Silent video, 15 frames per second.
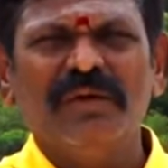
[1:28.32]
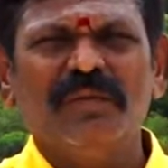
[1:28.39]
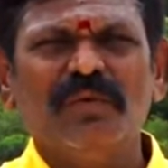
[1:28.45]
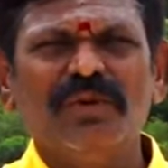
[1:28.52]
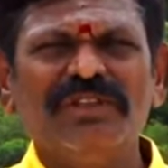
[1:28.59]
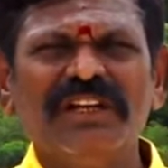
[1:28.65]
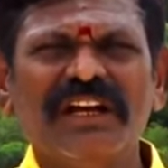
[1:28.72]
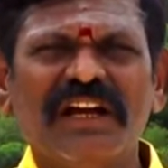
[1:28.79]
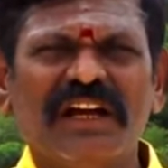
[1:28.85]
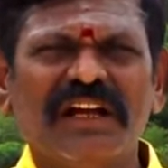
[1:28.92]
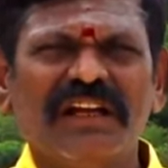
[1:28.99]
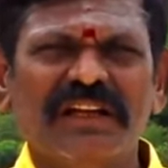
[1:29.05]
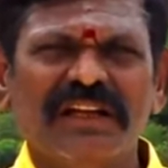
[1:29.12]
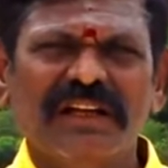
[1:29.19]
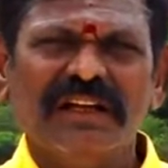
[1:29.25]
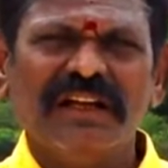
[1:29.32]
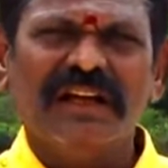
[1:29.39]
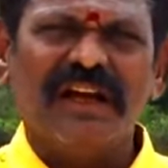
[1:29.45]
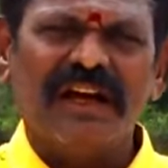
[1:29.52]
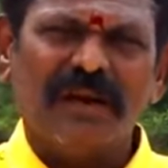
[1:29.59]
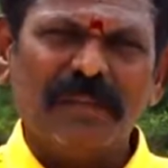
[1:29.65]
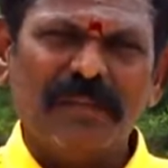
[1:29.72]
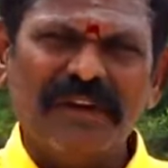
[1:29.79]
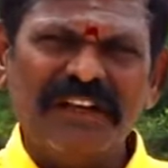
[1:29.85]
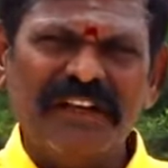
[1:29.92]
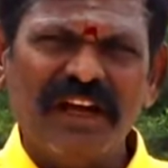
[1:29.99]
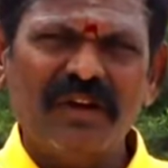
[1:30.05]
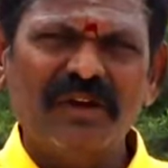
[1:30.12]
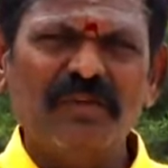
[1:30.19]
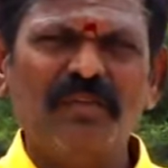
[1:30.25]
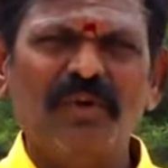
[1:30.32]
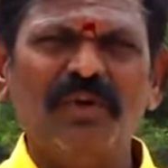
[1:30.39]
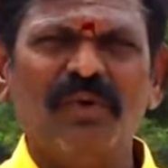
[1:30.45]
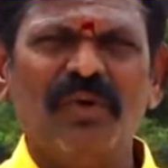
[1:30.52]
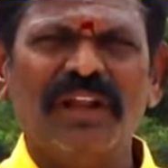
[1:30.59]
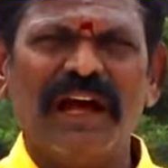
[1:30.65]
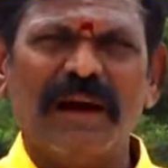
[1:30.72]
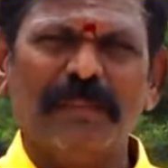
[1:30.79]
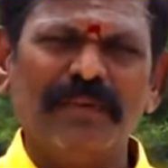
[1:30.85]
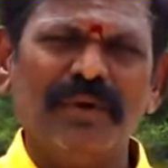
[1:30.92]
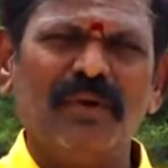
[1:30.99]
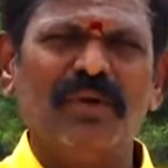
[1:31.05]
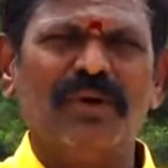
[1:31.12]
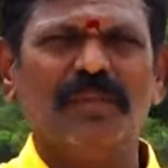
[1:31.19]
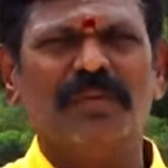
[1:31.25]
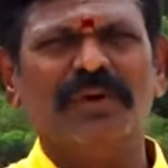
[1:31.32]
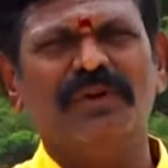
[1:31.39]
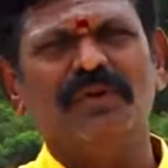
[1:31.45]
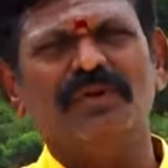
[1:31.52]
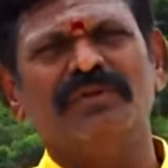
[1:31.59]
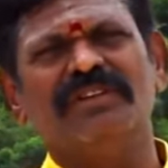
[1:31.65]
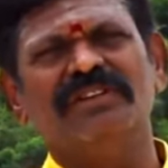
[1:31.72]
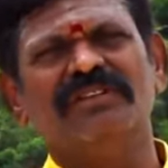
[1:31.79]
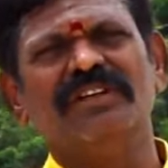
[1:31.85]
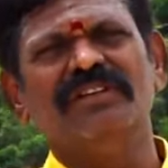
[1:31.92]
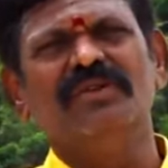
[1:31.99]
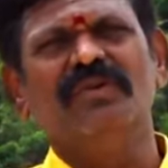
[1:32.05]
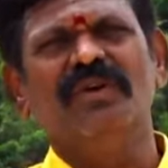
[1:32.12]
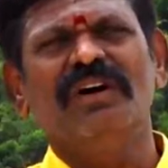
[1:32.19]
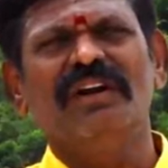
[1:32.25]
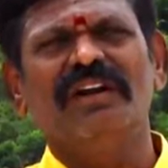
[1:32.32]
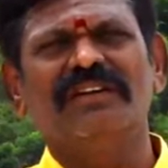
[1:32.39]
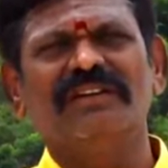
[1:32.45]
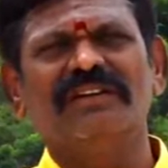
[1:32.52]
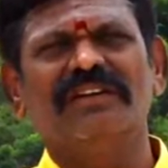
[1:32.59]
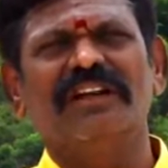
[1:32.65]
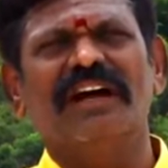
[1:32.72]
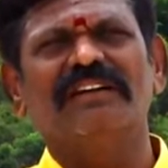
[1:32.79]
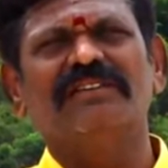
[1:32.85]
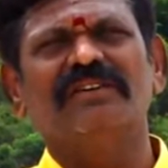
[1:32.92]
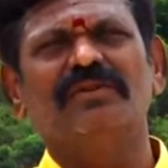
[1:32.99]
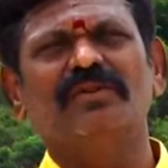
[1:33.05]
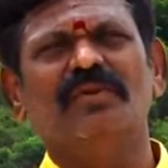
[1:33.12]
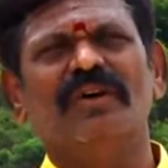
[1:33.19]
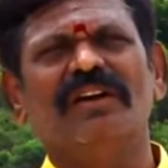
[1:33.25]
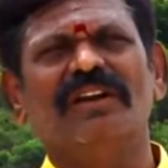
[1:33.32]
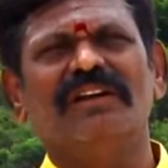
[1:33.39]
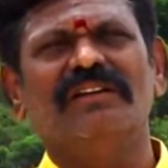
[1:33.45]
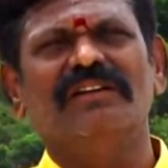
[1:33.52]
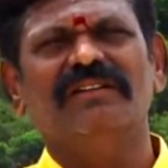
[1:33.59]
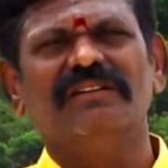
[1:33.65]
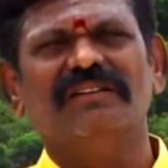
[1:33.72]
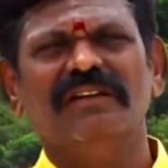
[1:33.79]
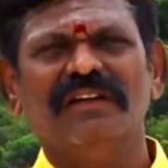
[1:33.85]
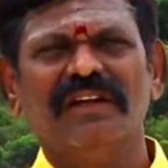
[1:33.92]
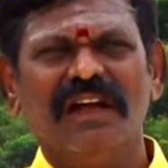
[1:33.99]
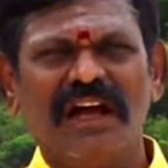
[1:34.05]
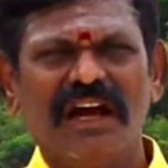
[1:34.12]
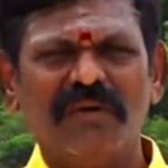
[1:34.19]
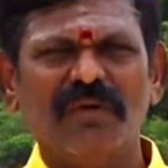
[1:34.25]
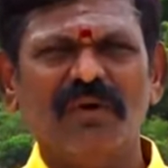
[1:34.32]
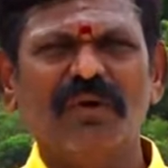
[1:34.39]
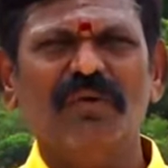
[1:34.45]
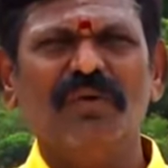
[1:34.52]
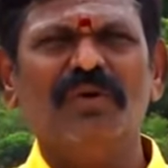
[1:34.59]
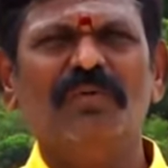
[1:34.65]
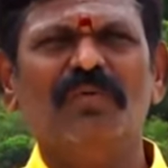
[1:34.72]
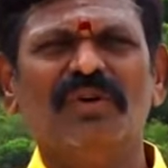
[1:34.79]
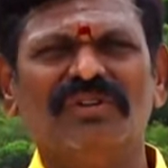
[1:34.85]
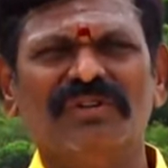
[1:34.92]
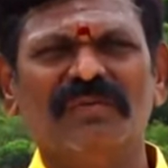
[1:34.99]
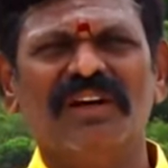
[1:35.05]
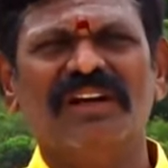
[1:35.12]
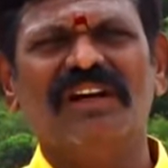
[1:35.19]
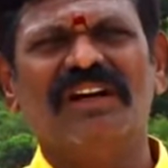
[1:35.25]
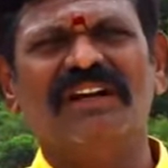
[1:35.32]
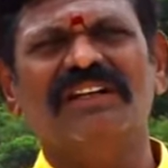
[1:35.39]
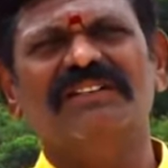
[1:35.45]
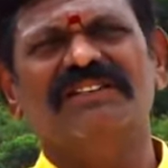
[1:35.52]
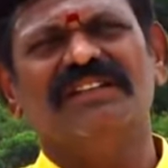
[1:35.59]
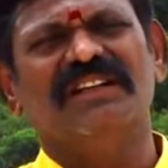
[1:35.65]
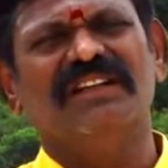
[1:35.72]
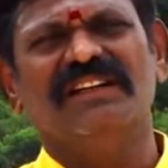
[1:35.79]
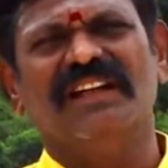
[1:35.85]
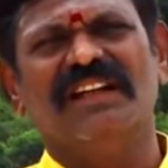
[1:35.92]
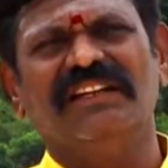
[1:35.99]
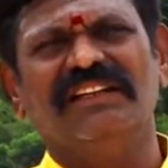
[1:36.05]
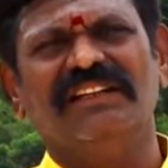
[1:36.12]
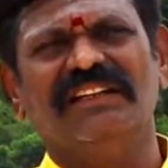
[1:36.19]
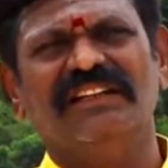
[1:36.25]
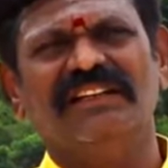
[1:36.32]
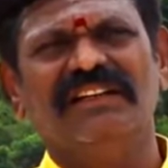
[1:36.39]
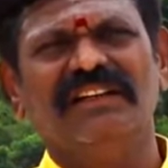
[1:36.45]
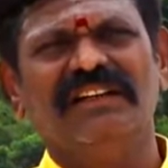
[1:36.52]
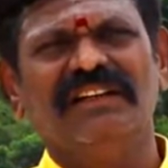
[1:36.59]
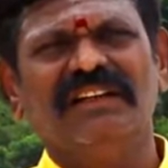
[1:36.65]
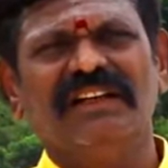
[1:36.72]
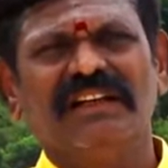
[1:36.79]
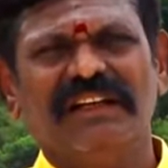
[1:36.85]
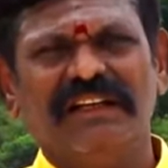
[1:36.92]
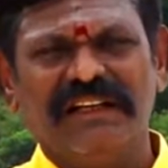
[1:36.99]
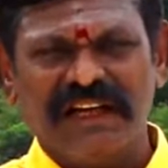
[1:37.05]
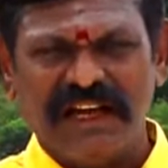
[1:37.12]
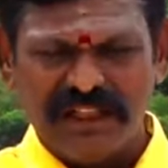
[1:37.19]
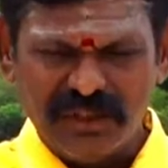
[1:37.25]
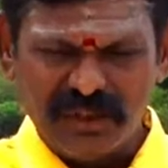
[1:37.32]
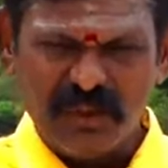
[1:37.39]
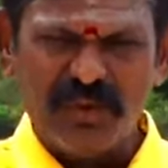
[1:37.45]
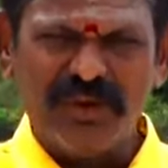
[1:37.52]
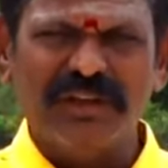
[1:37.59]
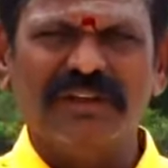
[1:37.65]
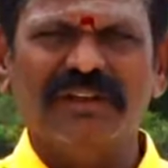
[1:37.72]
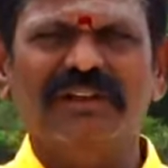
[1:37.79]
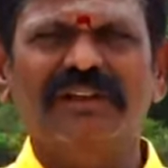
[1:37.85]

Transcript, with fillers: முடிஞ்சால் கர்ப்பிணியாக இருக்கும்போது கூட அப்பயே கூட போய் டியூஷன் சேர்ந்துருவாங்களாட்டுறது கிளாஸ் எடுத்துருவாங்களாட்டுருக்குது அவ்வளோ ஒரு மோசமான கண்டிஷனில் இருக்கிறாங்க அதுக்கு ஒரு